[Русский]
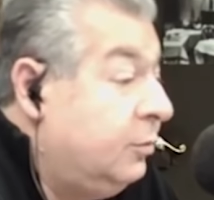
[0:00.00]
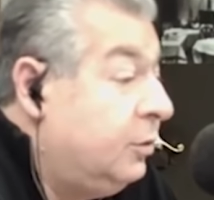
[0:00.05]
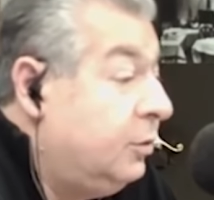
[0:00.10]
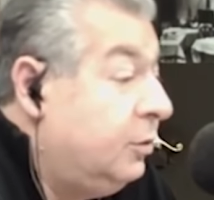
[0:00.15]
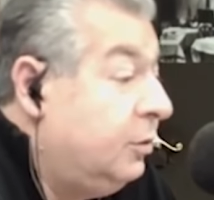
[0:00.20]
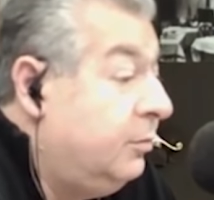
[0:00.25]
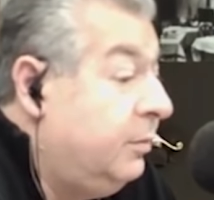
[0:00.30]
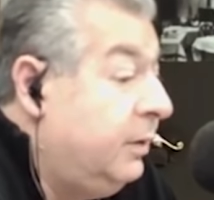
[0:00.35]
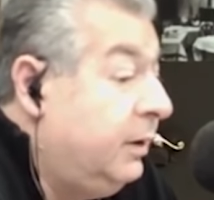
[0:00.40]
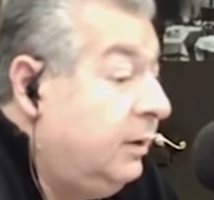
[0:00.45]

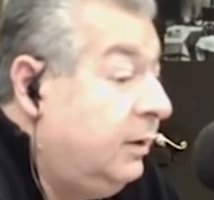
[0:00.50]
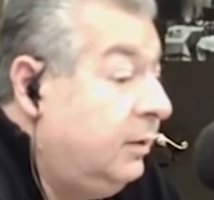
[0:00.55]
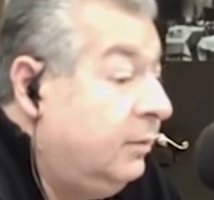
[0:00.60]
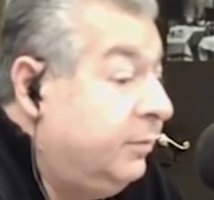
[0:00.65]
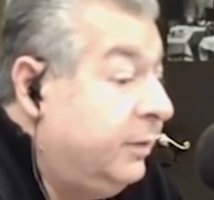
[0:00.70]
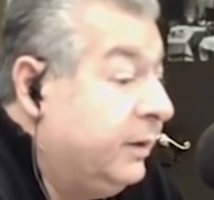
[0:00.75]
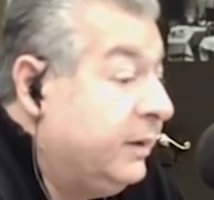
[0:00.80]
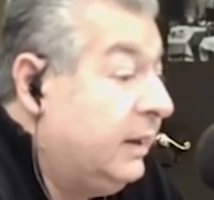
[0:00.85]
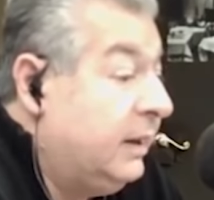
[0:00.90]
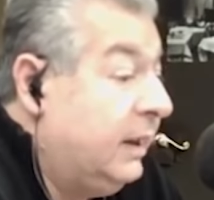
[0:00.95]
что мы
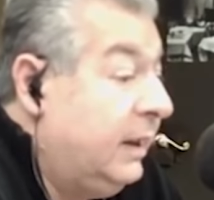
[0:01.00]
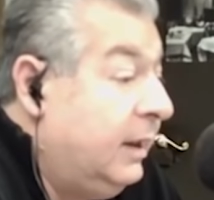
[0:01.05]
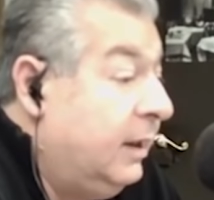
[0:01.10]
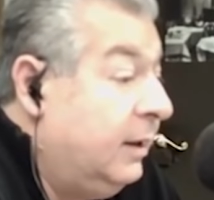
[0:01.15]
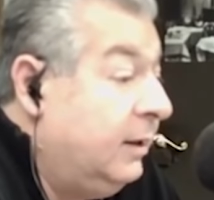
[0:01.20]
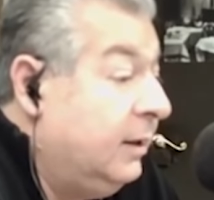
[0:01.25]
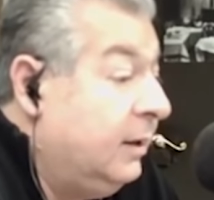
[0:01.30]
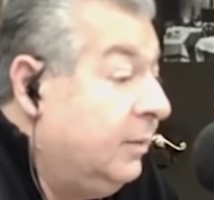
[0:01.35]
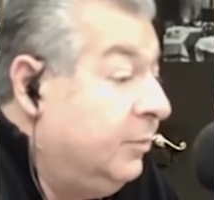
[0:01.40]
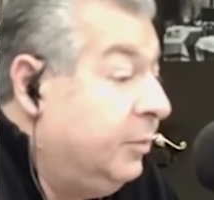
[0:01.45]

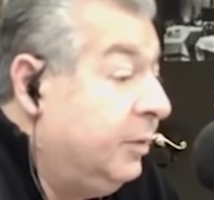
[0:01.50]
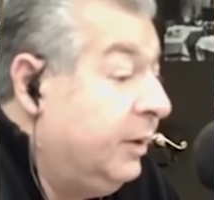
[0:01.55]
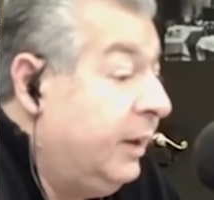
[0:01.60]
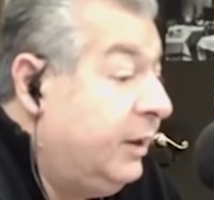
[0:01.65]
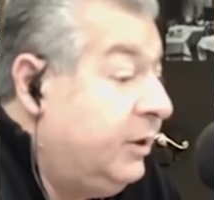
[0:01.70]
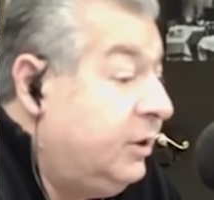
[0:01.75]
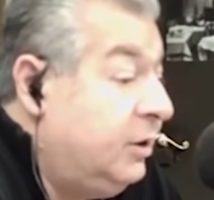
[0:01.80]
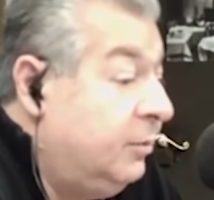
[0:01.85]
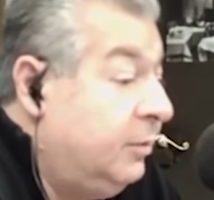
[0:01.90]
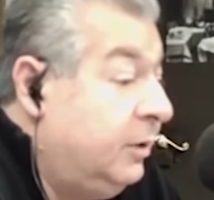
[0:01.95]
постоянно
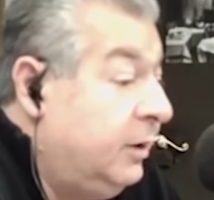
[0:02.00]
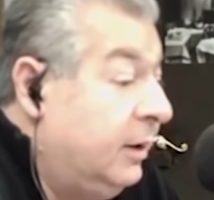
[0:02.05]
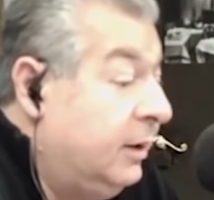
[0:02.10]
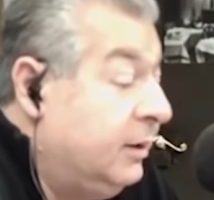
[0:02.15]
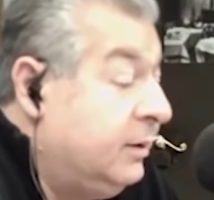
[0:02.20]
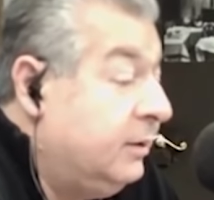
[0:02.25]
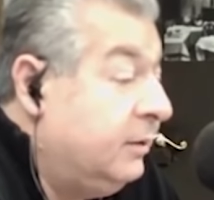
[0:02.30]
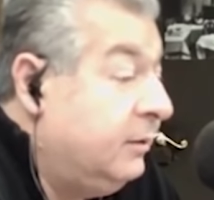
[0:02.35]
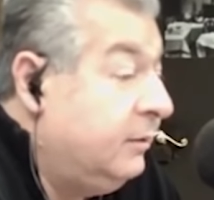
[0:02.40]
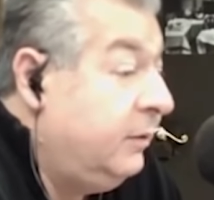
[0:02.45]
плачем и
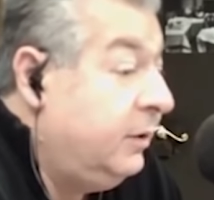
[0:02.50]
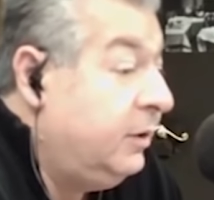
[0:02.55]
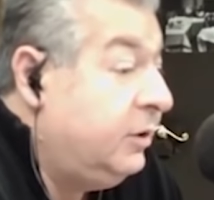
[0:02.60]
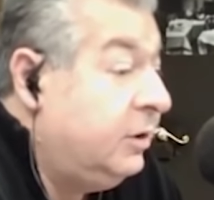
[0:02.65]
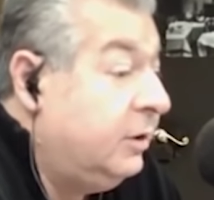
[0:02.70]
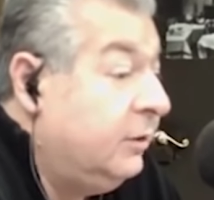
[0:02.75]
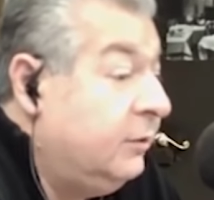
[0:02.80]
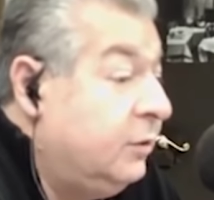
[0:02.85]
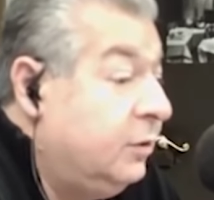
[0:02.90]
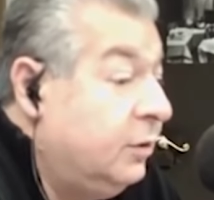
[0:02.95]
нас
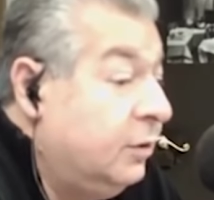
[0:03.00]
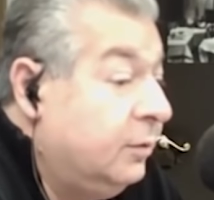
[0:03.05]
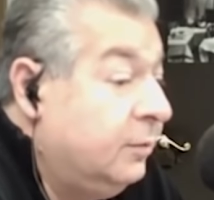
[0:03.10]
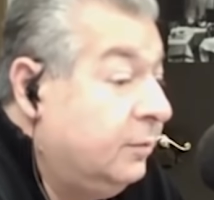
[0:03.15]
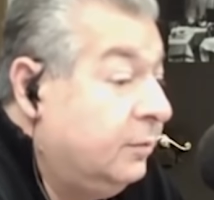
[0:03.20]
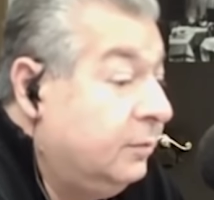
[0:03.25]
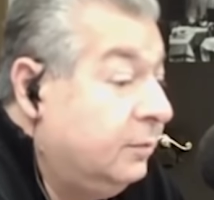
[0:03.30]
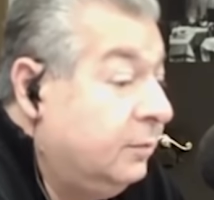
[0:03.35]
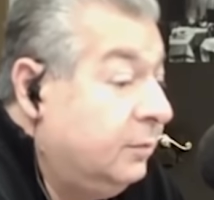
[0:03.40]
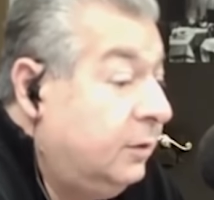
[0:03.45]
вечно все
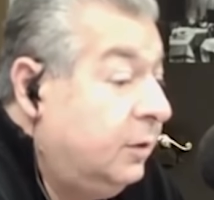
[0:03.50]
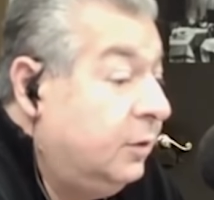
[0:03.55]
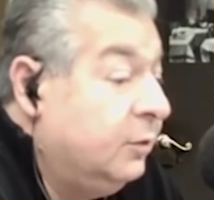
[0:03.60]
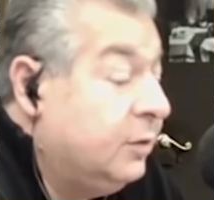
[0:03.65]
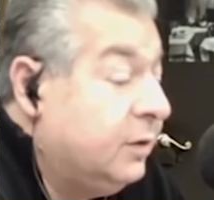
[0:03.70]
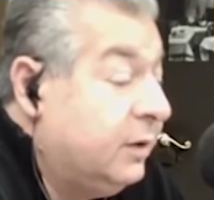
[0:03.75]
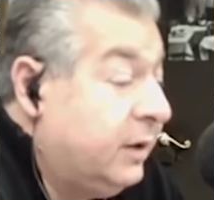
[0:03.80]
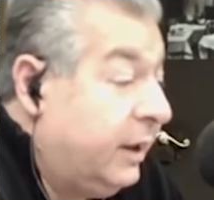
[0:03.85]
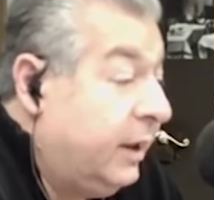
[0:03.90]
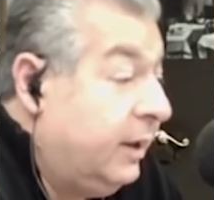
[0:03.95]
не
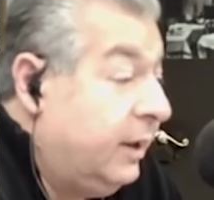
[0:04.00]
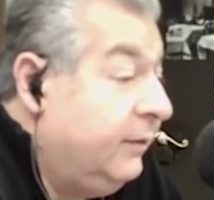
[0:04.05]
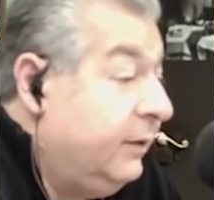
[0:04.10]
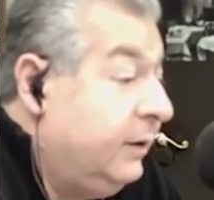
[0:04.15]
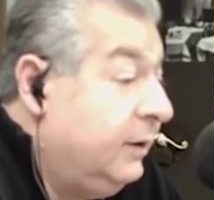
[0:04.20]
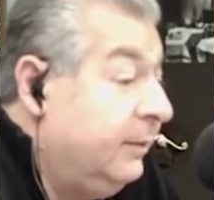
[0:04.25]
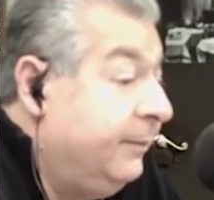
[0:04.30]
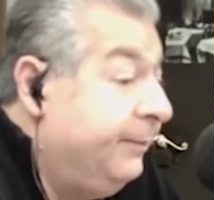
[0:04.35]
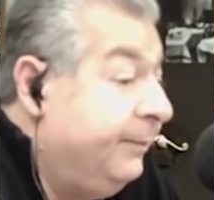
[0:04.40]
устраивает.